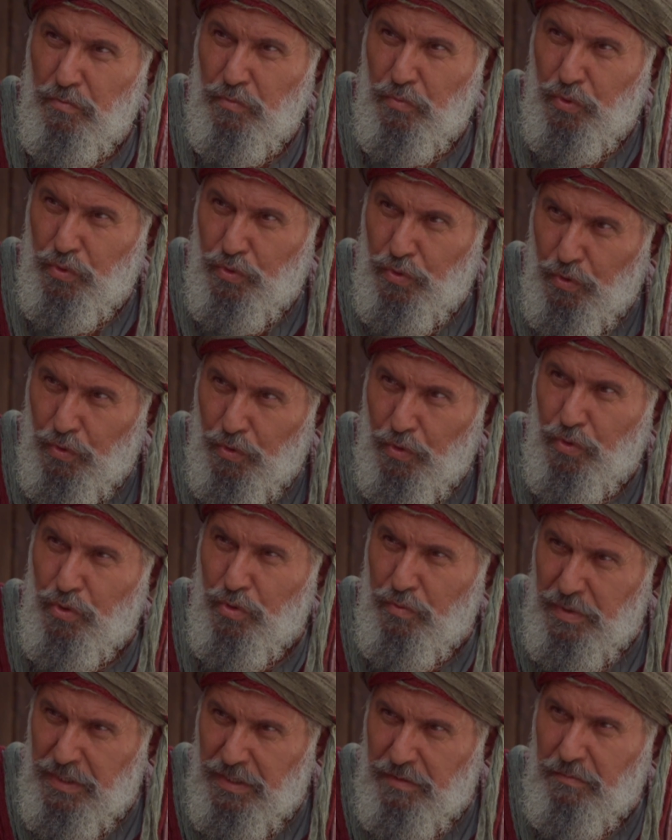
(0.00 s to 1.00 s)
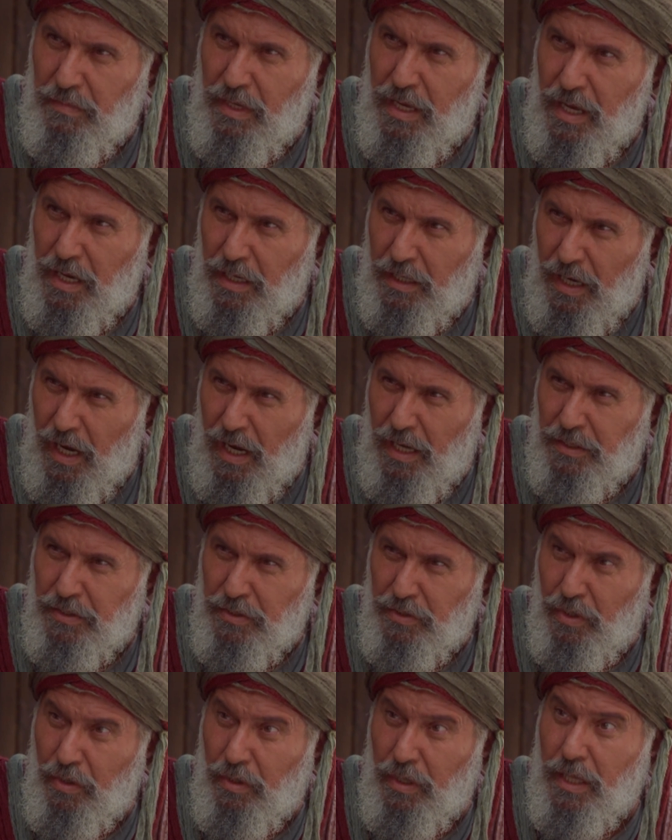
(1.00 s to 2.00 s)
Bütününü bilmeye
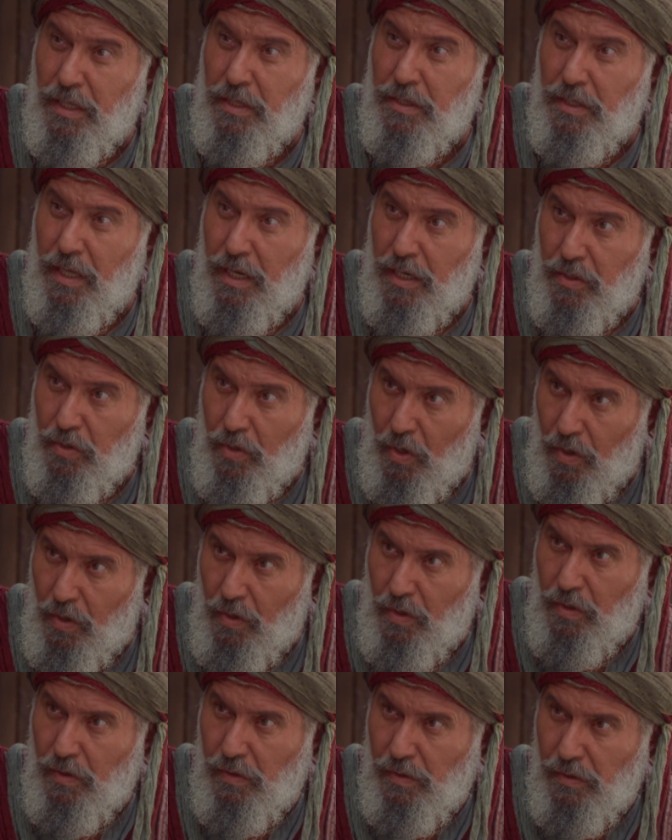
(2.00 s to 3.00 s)
kadir olan da yok.